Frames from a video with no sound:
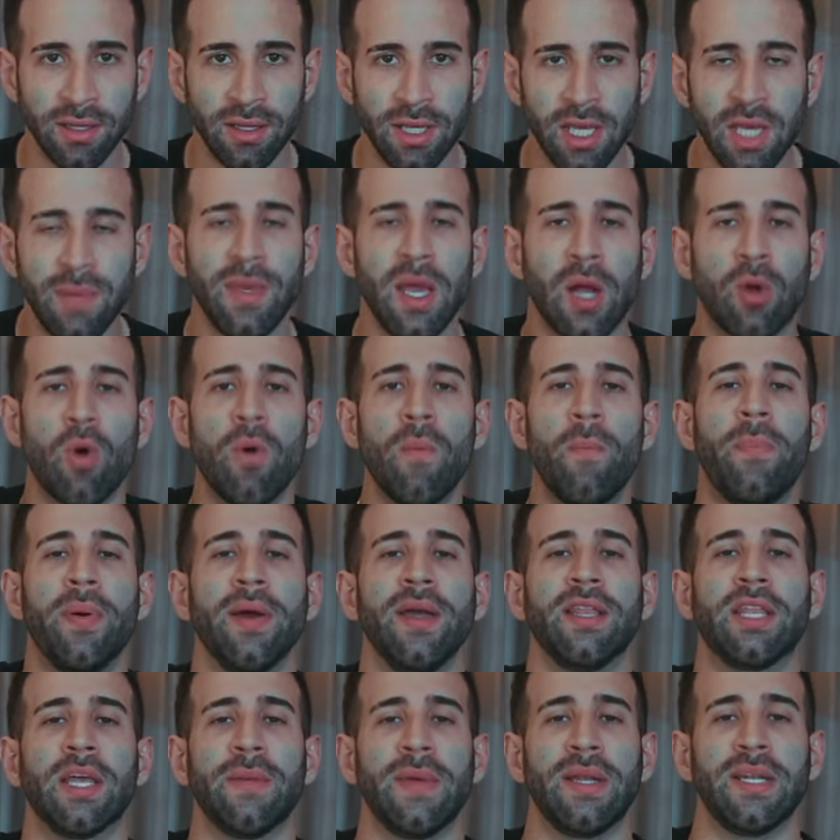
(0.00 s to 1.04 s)
E me acompanhe
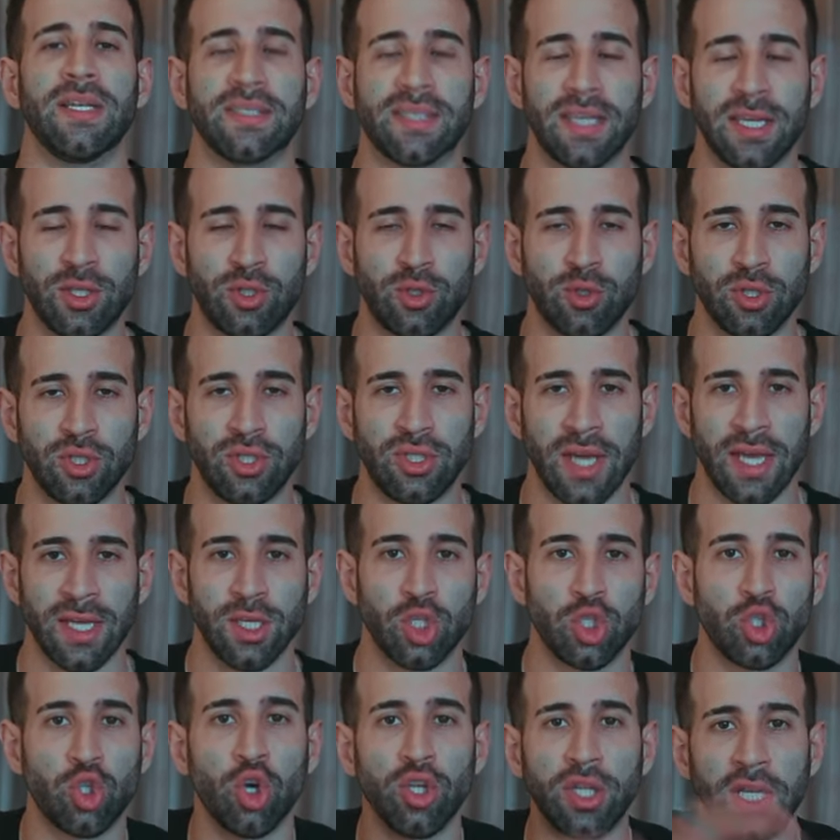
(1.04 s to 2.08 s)
também nas redes sociais,
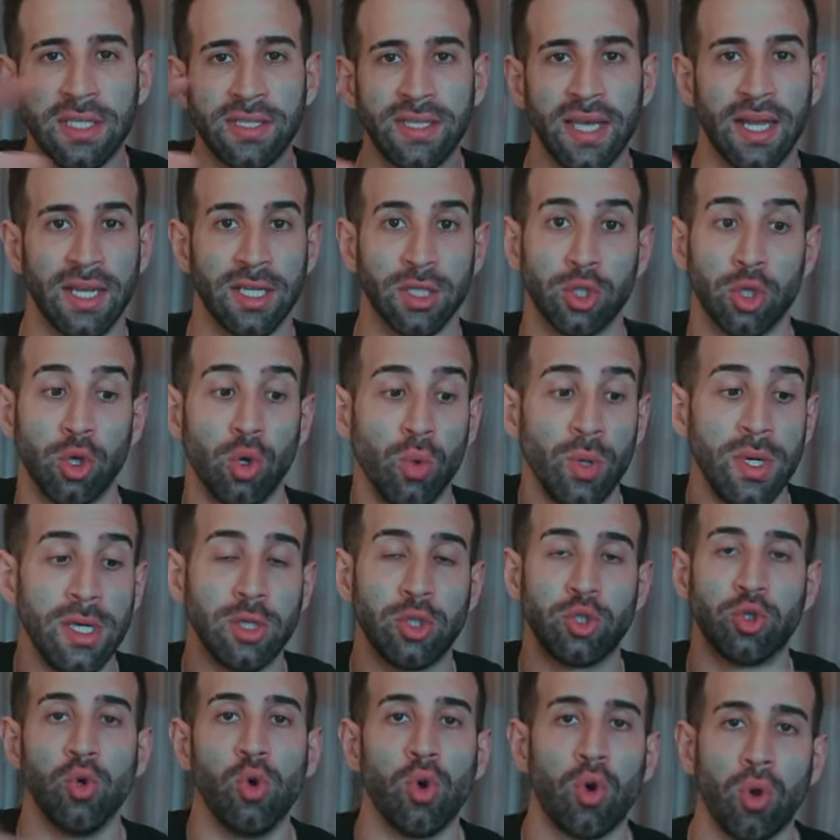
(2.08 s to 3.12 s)
todas elas,
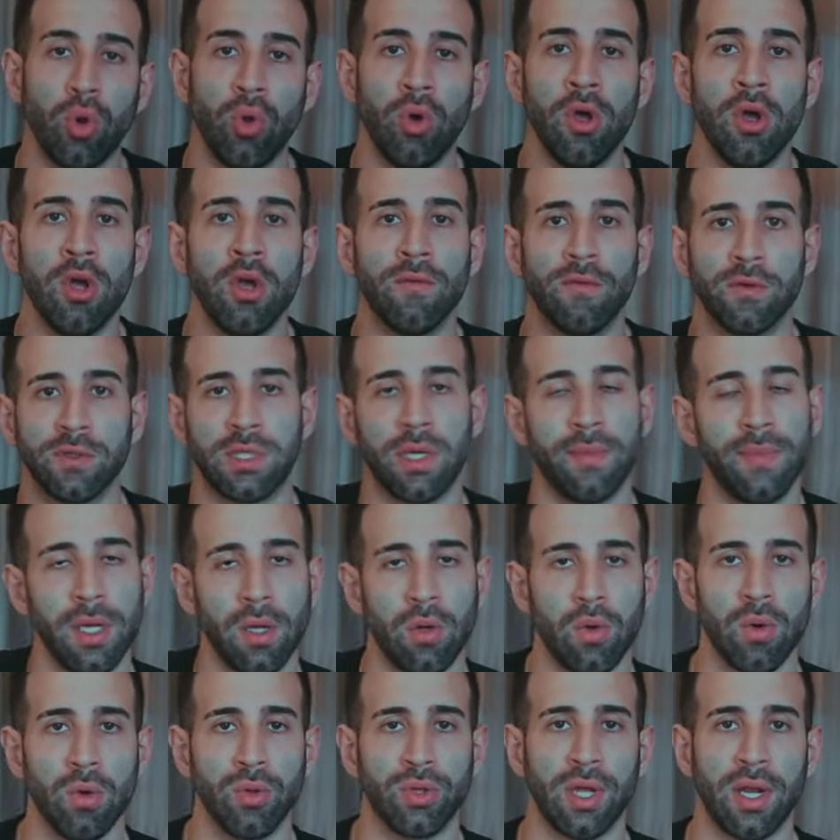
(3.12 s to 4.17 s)
Luiz Uclo, você me
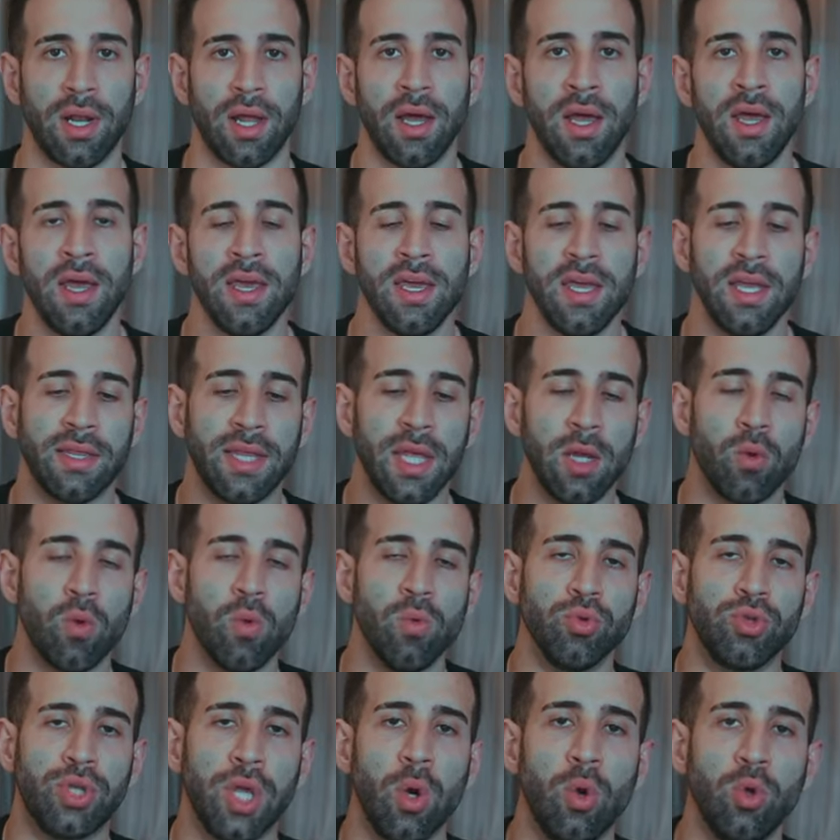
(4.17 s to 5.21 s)
encontra lá e tem
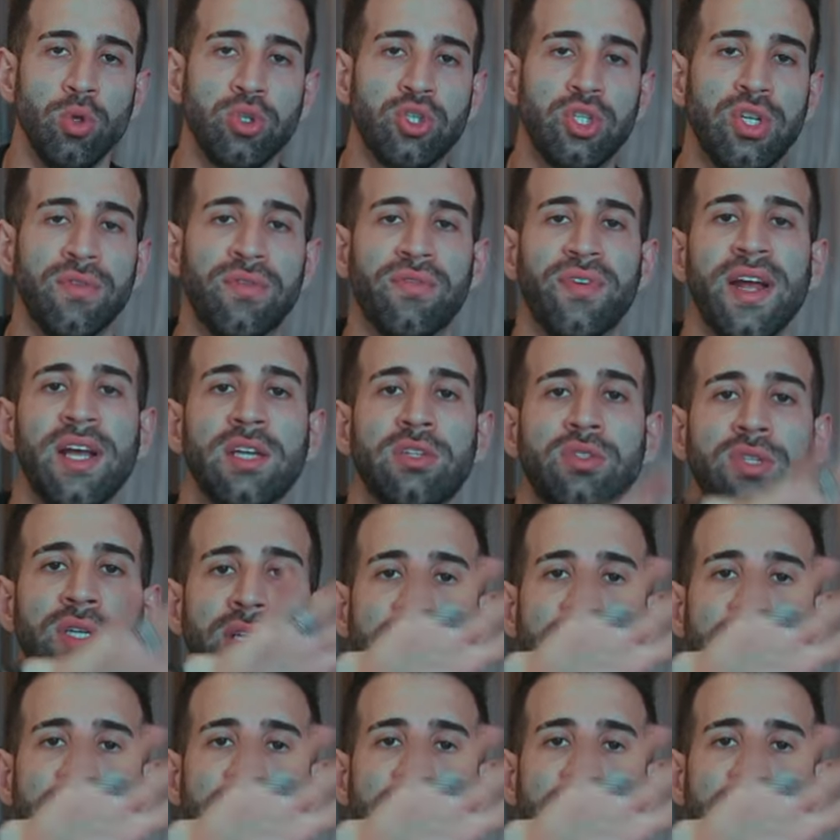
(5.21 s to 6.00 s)
conteúdos diversos em